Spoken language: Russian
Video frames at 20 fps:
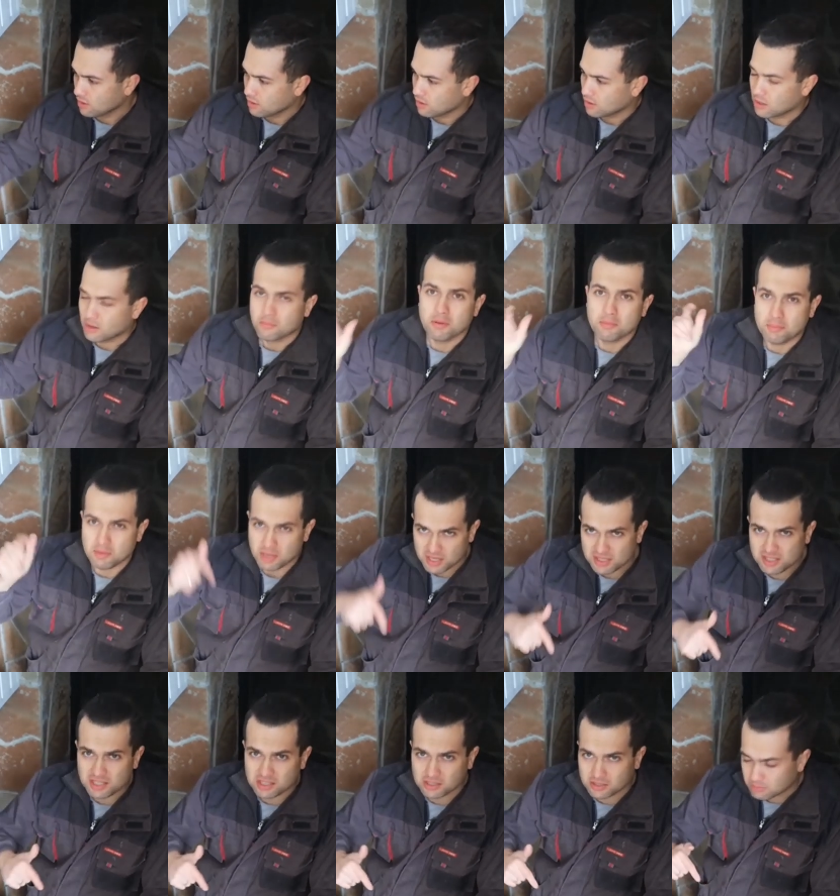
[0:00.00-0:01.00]
А, мы
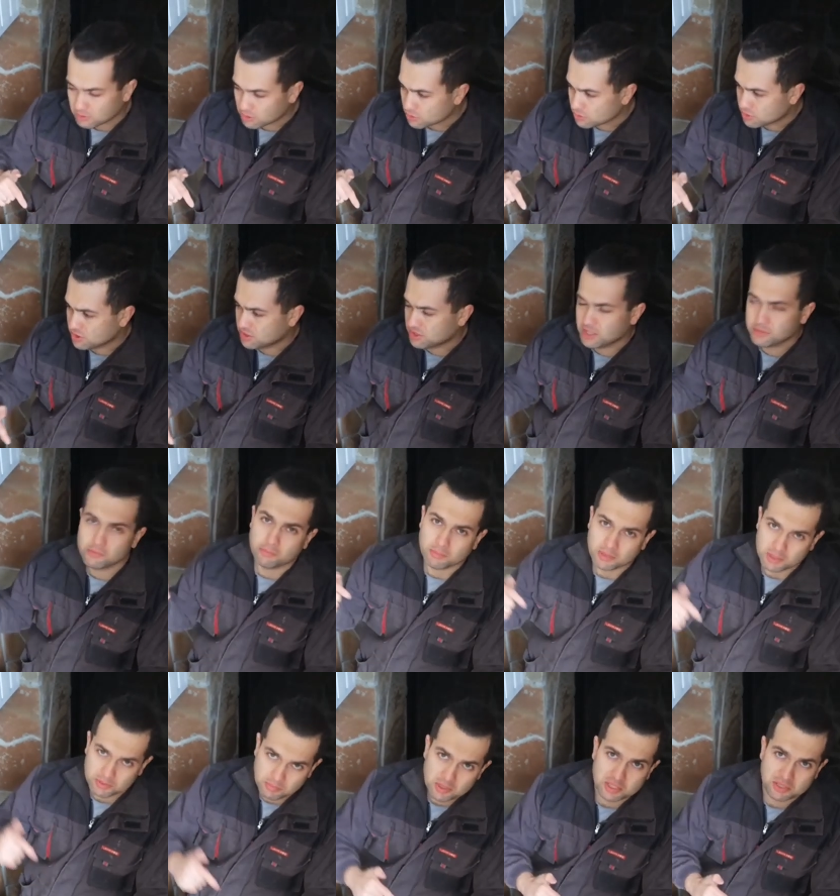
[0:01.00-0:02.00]
переделаем эту систему.
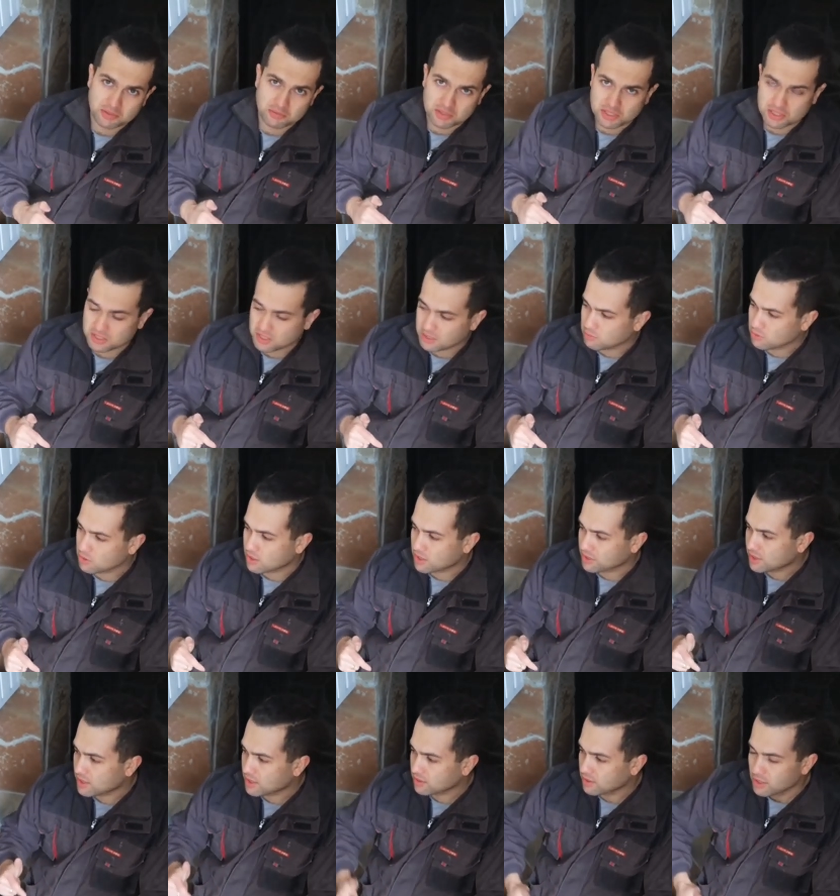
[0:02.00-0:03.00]
Подписывайтесь на мой
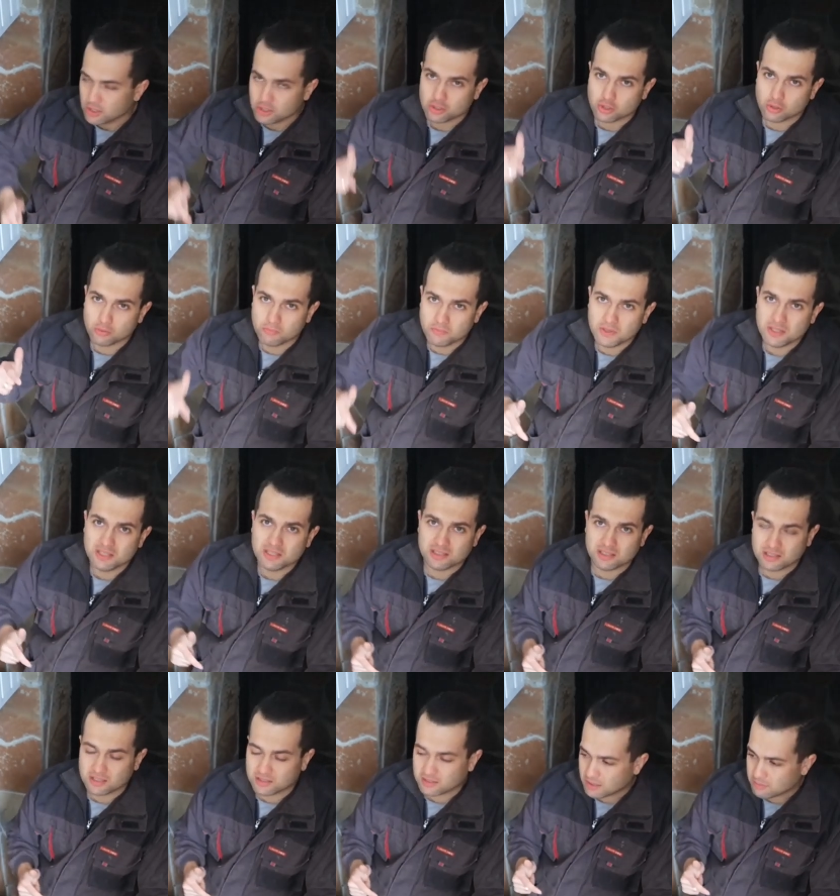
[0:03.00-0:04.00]
канал, чтобы видеть
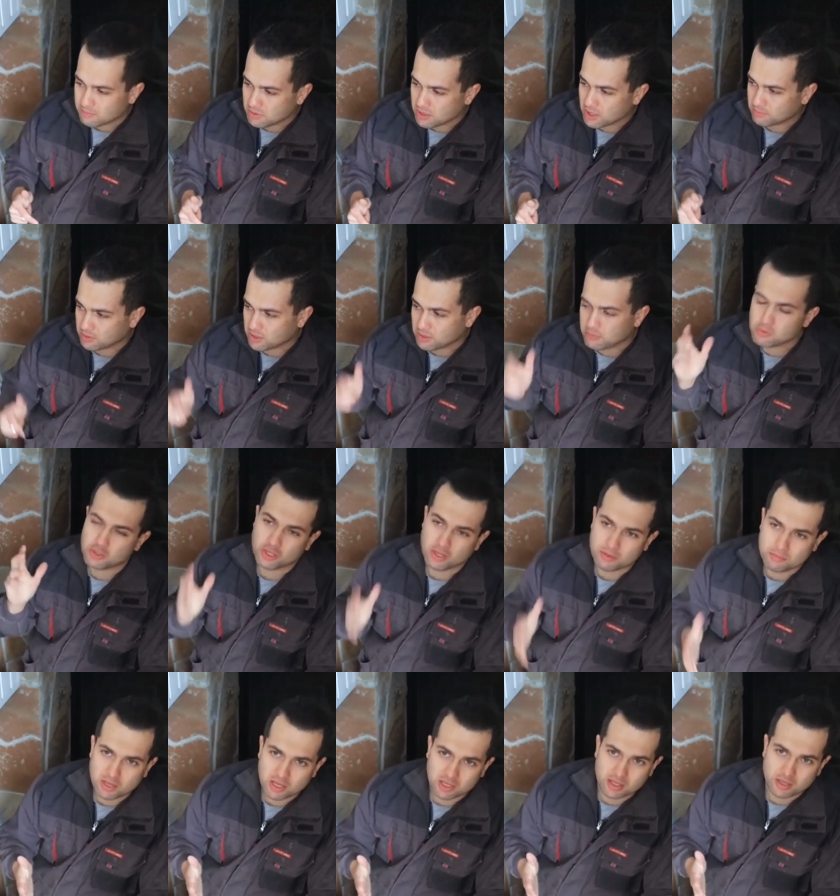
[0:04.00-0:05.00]
этот объект, потому что
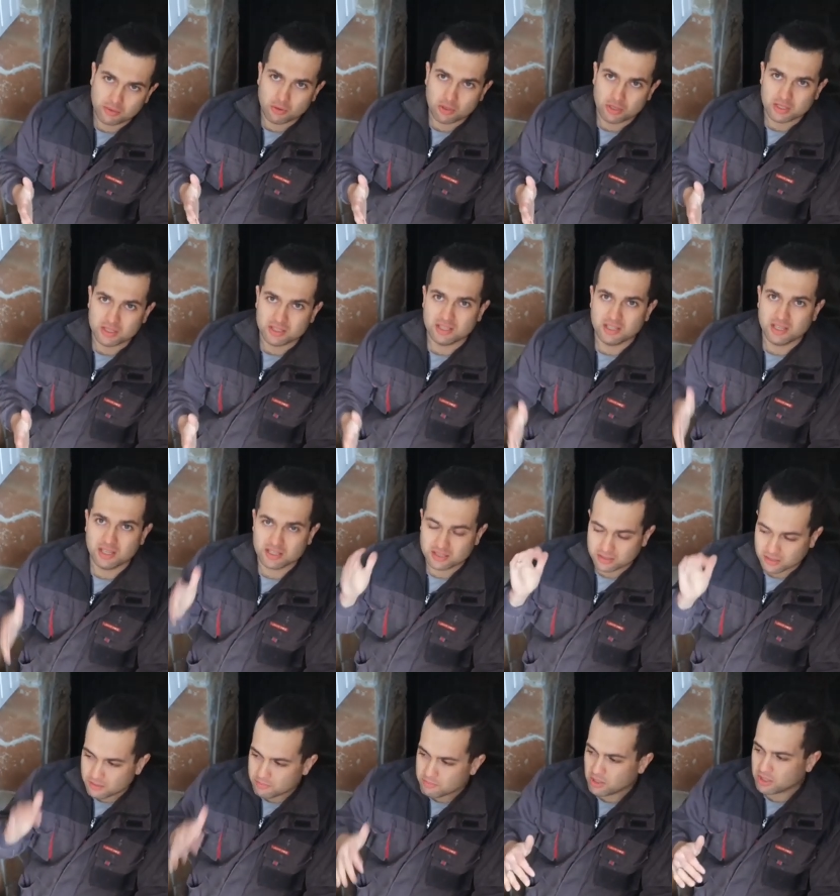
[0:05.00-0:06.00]
объект довольно интересный,
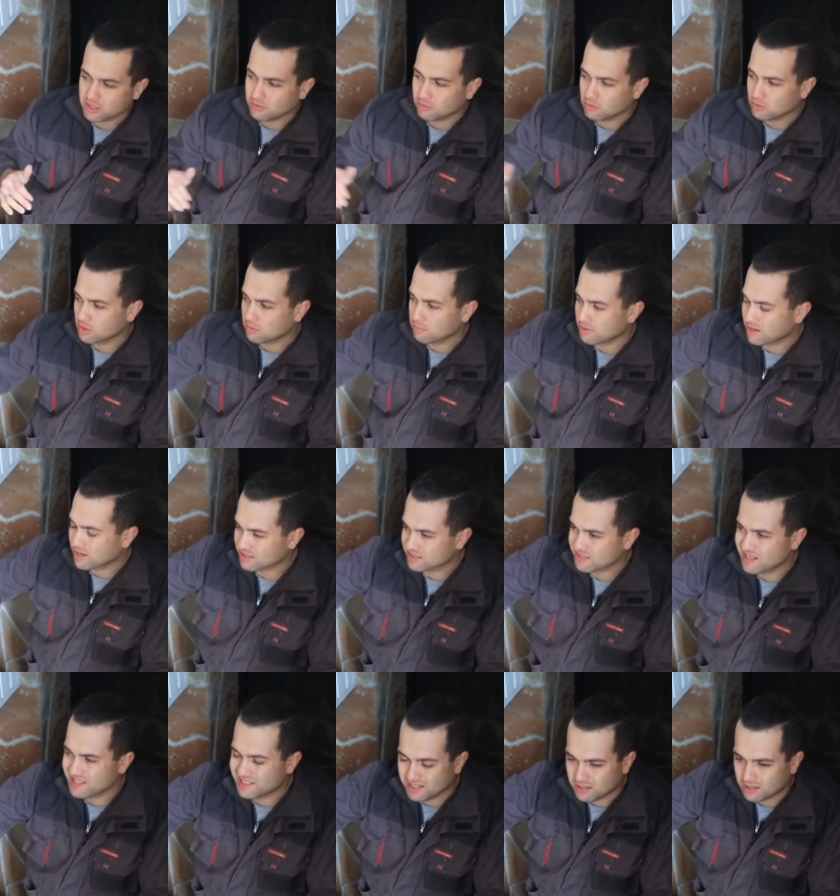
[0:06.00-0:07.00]
объект довольно
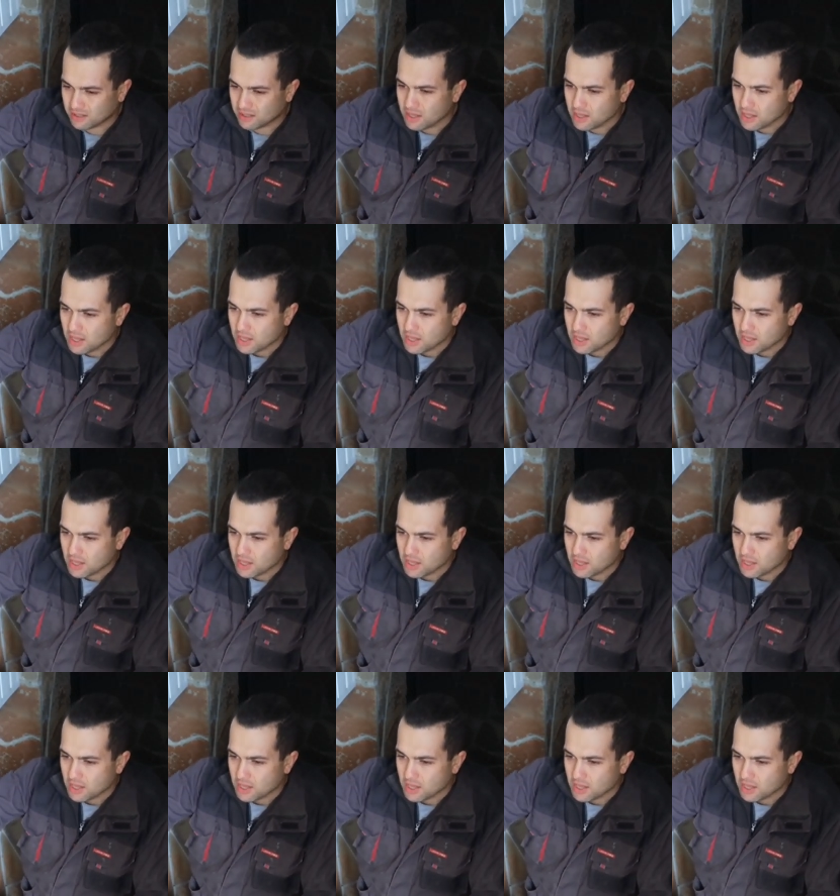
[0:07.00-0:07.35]
показательный.